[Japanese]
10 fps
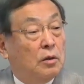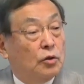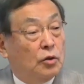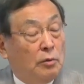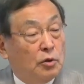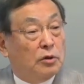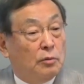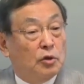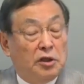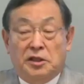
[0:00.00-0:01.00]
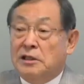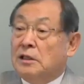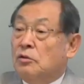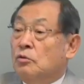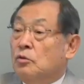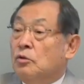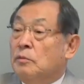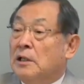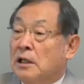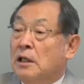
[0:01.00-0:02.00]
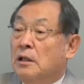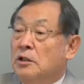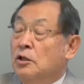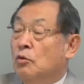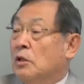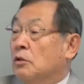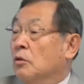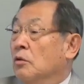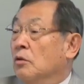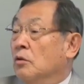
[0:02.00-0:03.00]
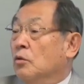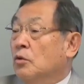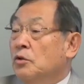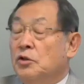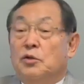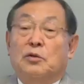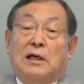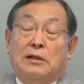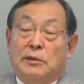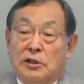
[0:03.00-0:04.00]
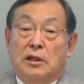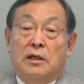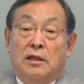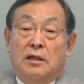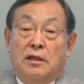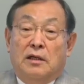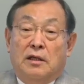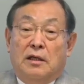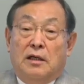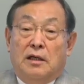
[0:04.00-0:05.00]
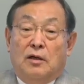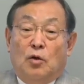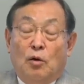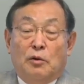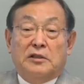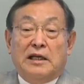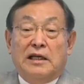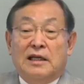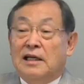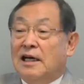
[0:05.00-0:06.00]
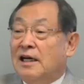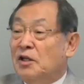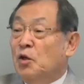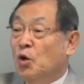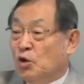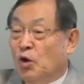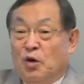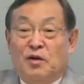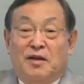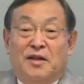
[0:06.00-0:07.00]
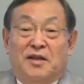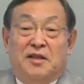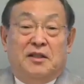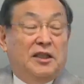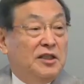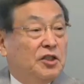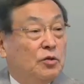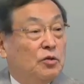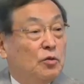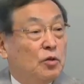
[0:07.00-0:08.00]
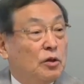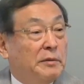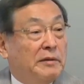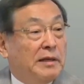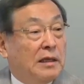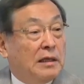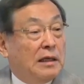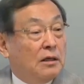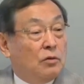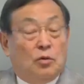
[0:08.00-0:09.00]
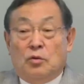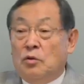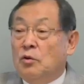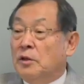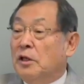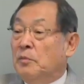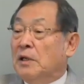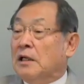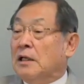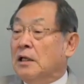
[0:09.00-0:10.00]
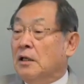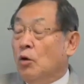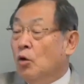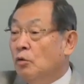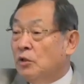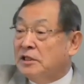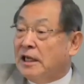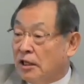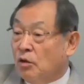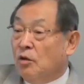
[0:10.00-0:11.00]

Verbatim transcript: そもそもティーチャーという言葉がいいのかと、こういう議論がありまして、えー、ほぼ全員がノーと、ティーチという言葉は学校の現場から葬り去れ